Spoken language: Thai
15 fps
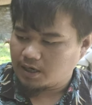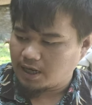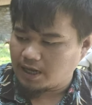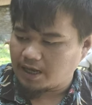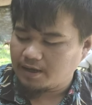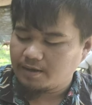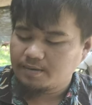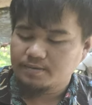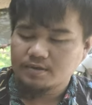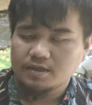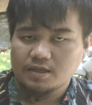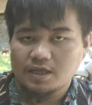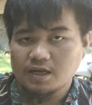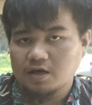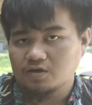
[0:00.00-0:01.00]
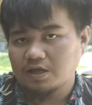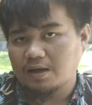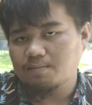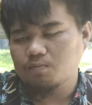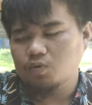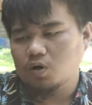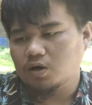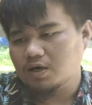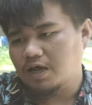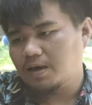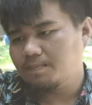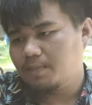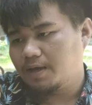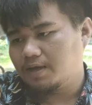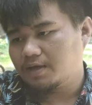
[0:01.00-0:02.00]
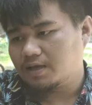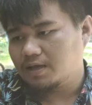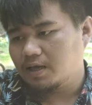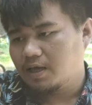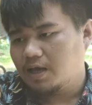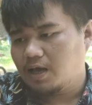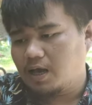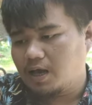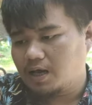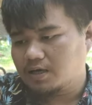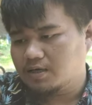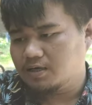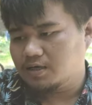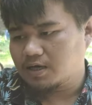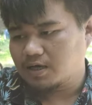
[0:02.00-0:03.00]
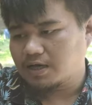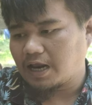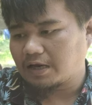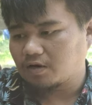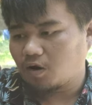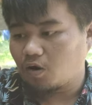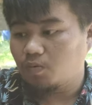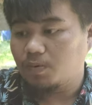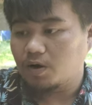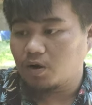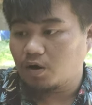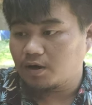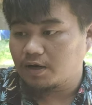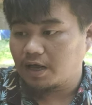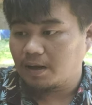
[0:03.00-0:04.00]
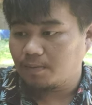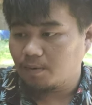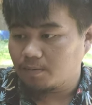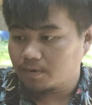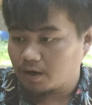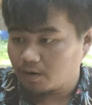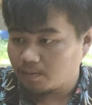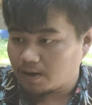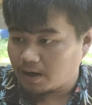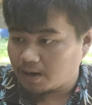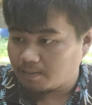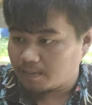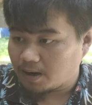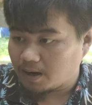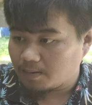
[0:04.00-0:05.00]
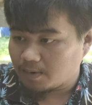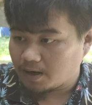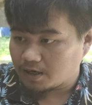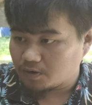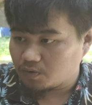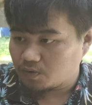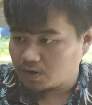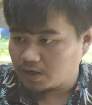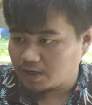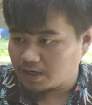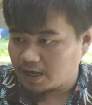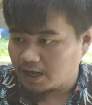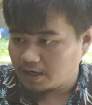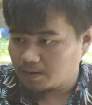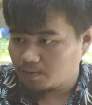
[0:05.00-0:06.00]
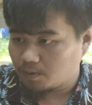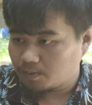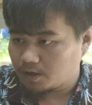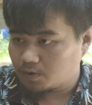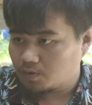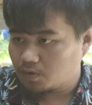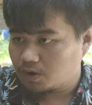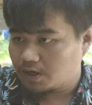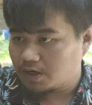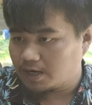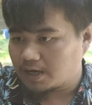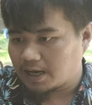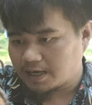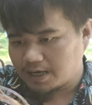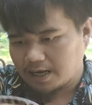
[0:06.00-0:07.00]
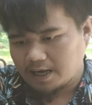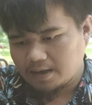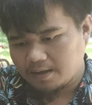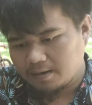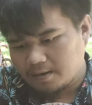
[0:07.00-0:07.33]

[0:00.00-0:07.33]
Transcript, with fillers: นะ ที่เราทำบ่วงนะเป็นคือขนาดของอุปกรณ์นะครับผมเดี๋ยวมามามารีวิวเลยนะ เดี๋ยวผมรีวิวเลยแล้วกันนะ